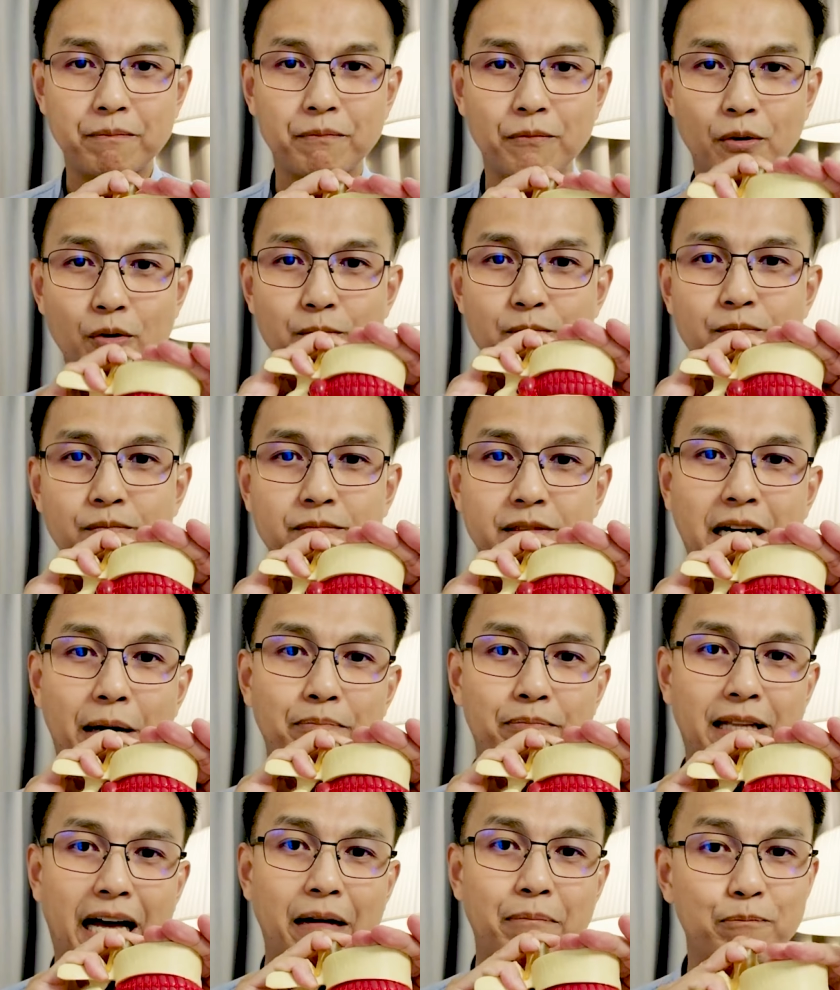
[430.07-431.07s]
ปุ๊บจับ
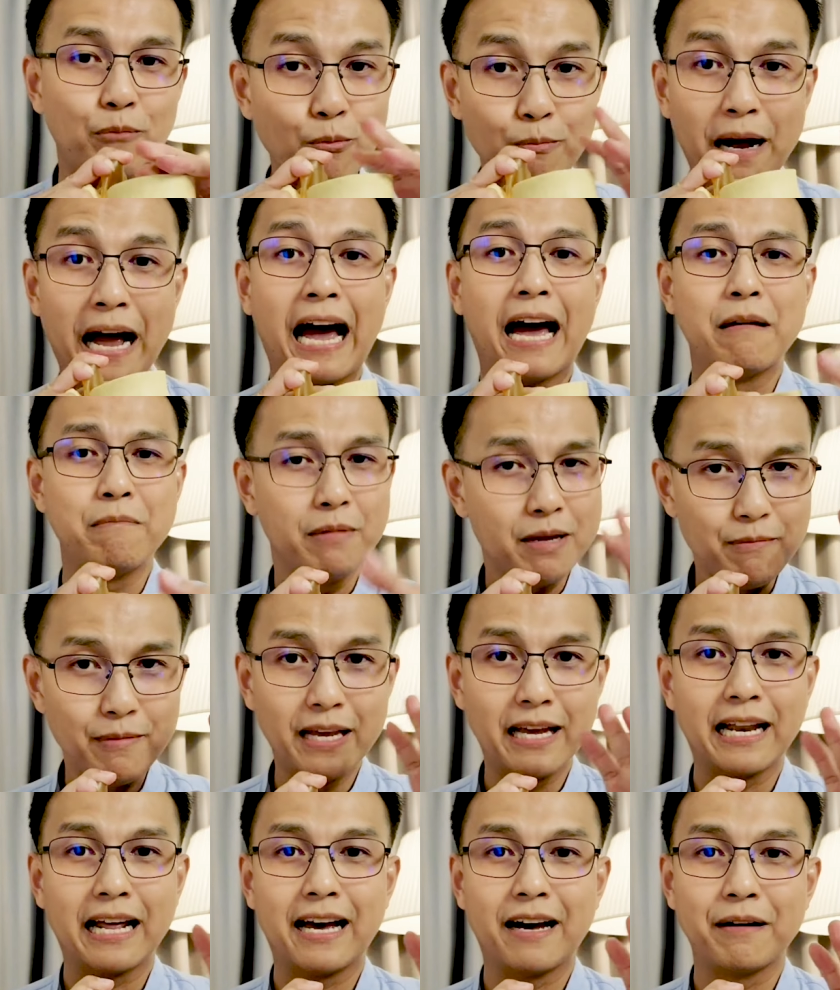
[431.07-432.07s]
ดัดปุ๊บหายไม่มี
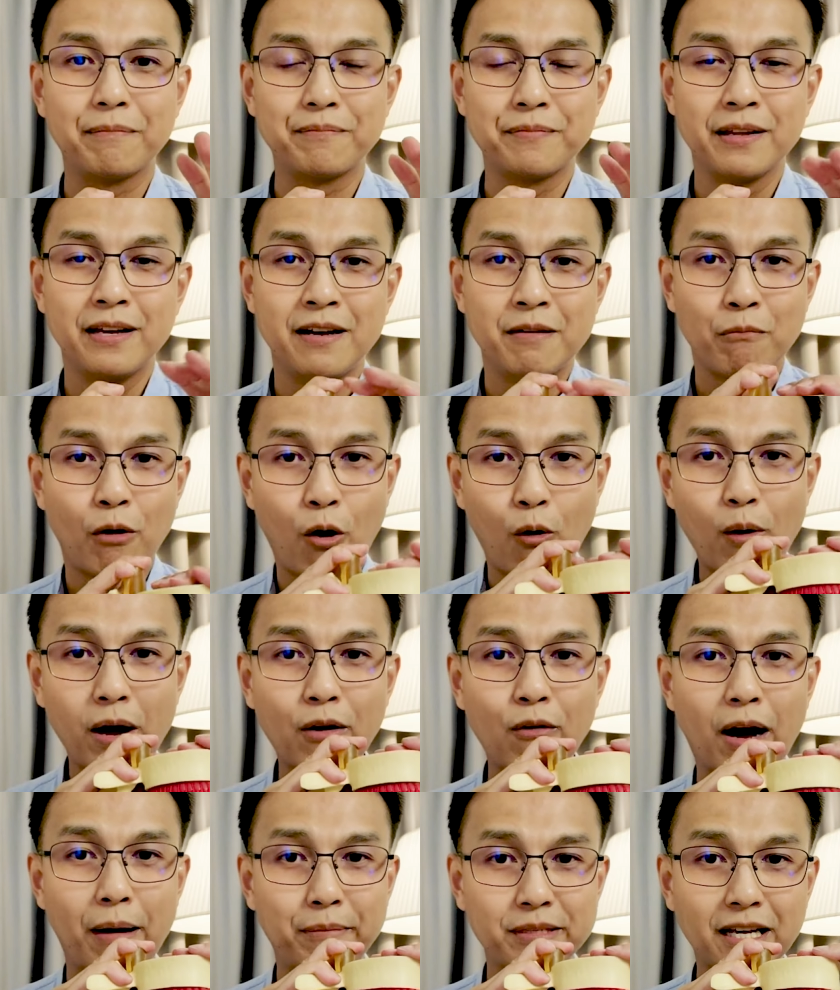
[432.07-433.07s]
นะครับ เพราะว่าก
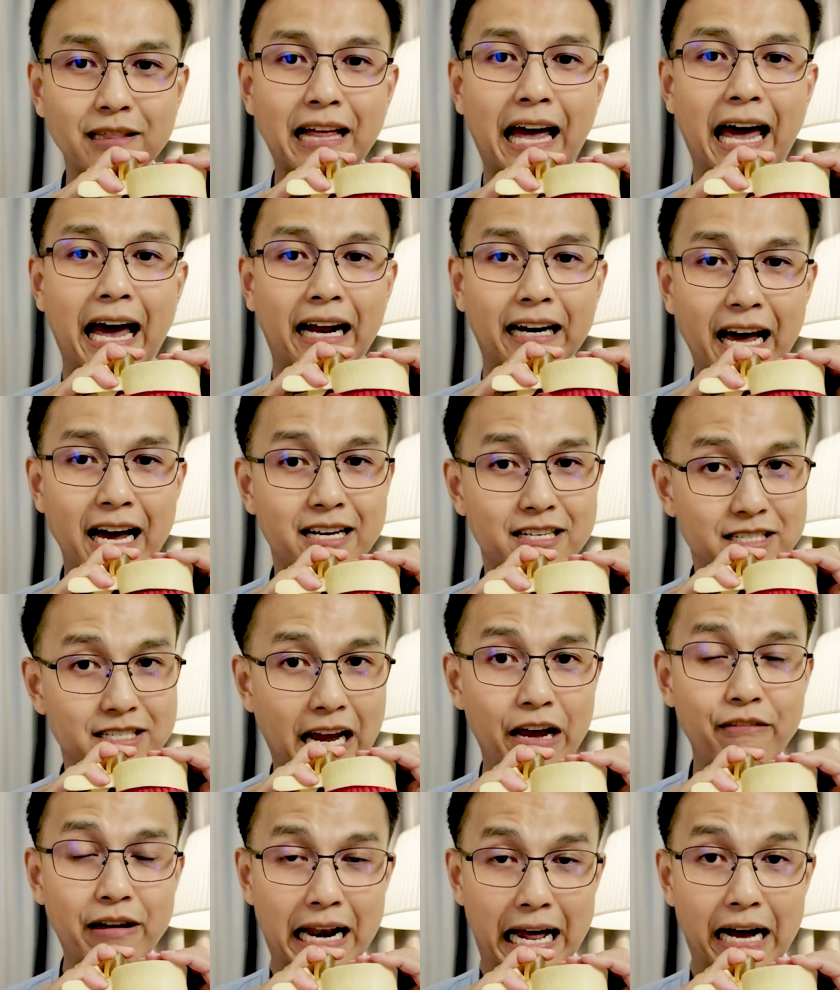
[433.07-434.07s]
ว่ามันจะแตกได้ใช้
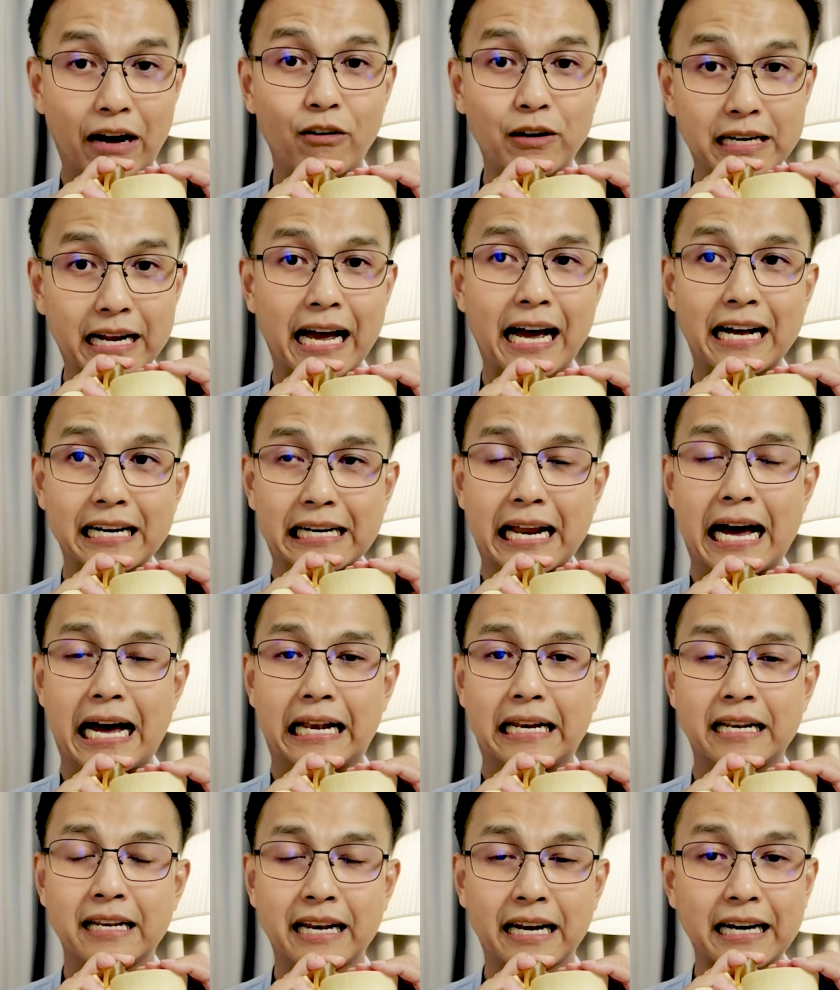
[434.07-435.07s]
เวลาค่อนข้างนะ
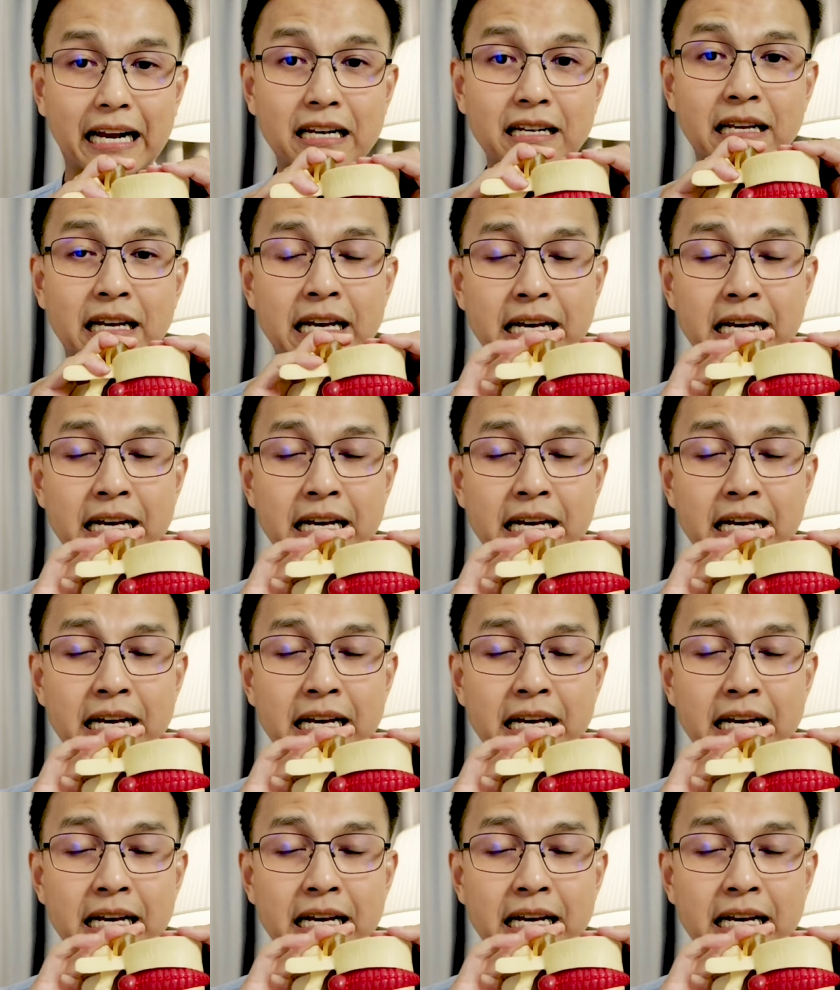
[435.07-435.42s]
ดังนั้น